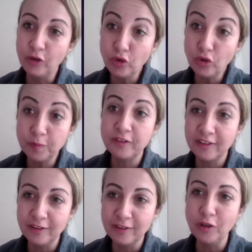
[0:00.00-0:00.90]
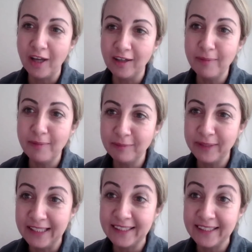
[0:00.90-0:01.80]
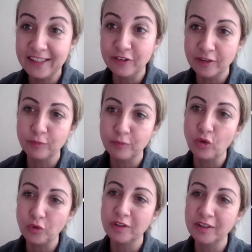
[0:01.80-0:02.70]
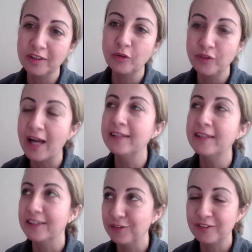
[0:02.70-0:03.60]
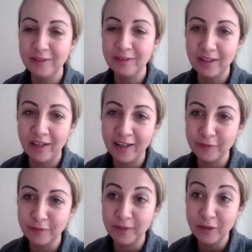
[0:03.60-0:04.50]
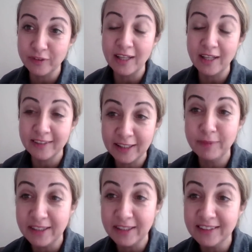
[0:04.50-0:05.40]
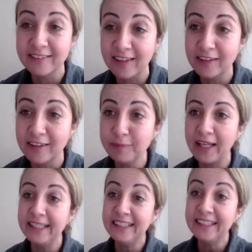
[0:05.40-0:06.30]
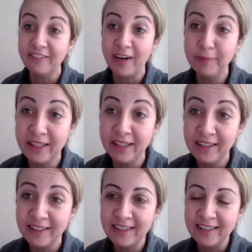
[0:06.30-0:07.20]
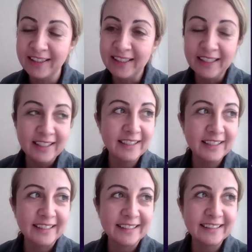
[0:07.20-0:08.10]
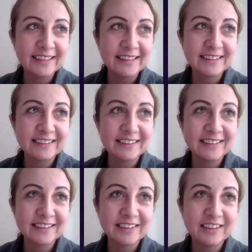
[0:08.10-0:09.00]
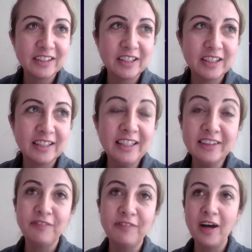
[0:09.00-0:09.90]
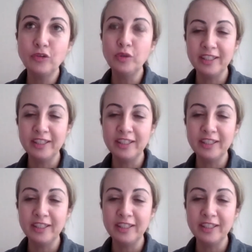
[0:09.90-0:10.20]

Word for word: E, üç buçuk yıl onlarla ben birlikte yaşadım. Çok e, güzel de geçti. Hayatımın en güzel deneyimlerini kazandım. Yani ilk defa bir e, ilk defa